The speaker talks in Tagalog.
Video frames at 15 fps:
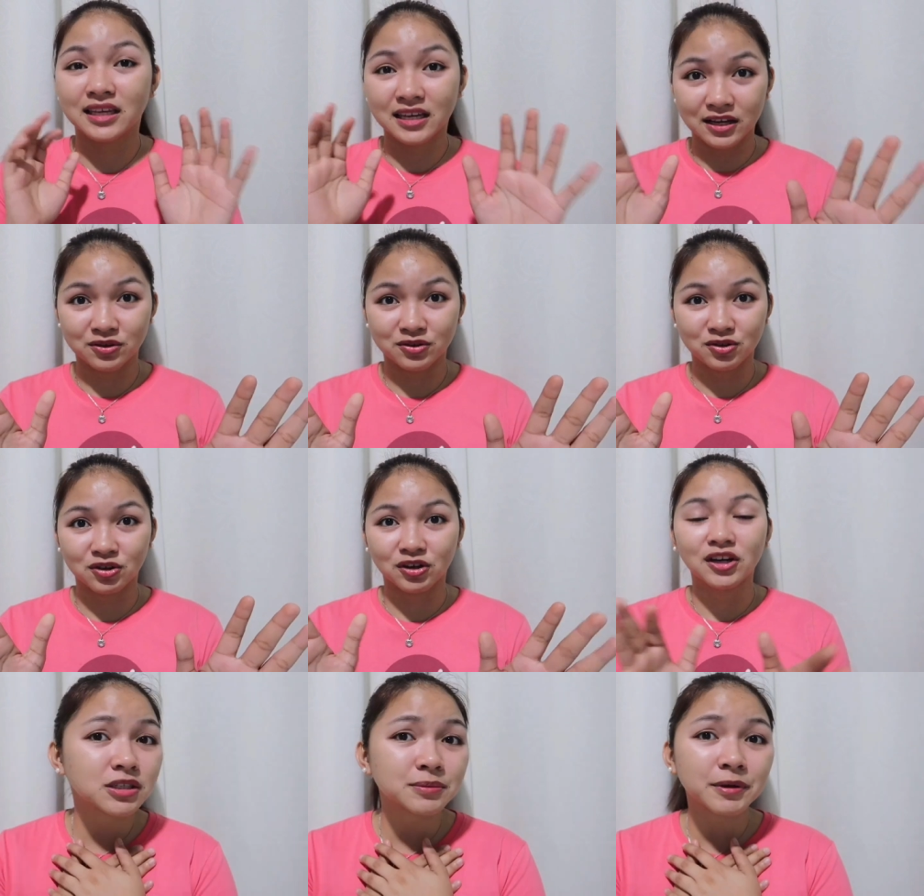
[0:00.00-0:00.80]
Hindi ganun
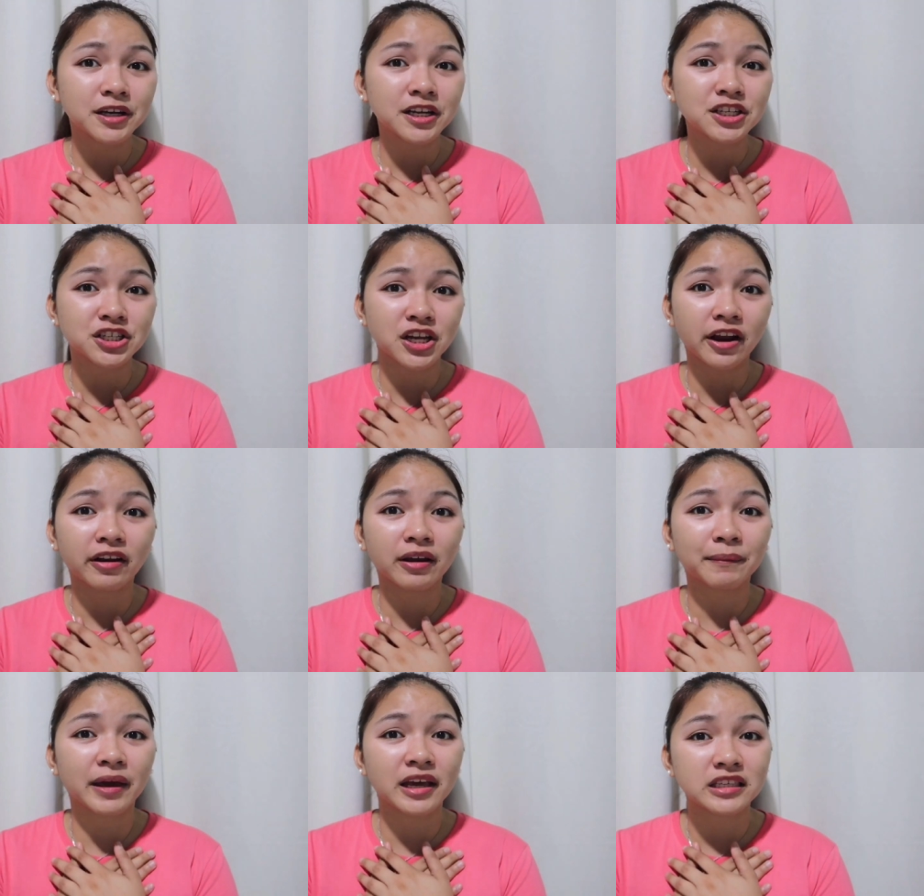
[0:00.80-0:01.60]
yun. Just merely
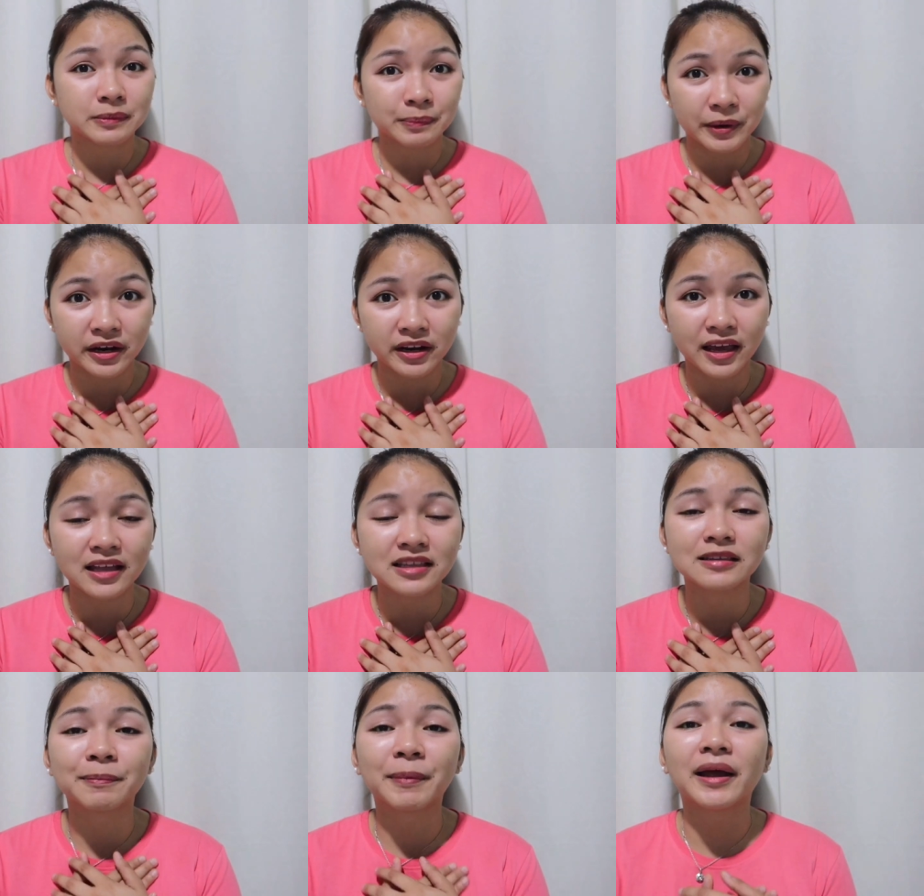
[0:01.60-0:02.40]
sharing my
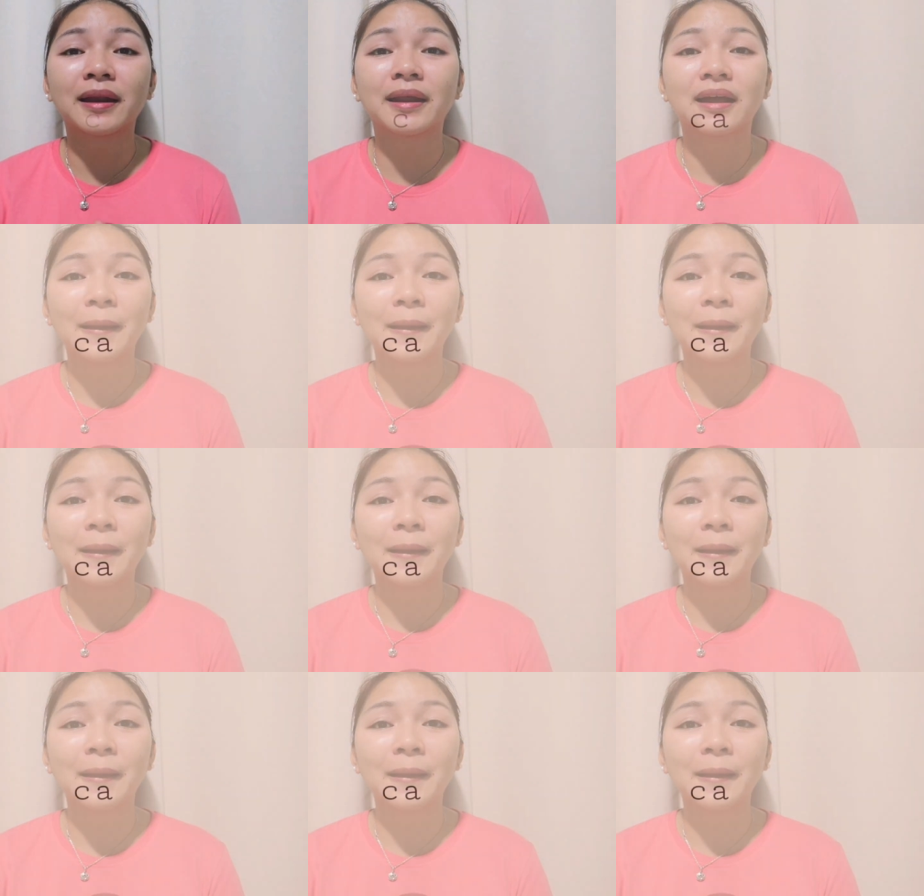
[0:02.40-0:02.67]
experience.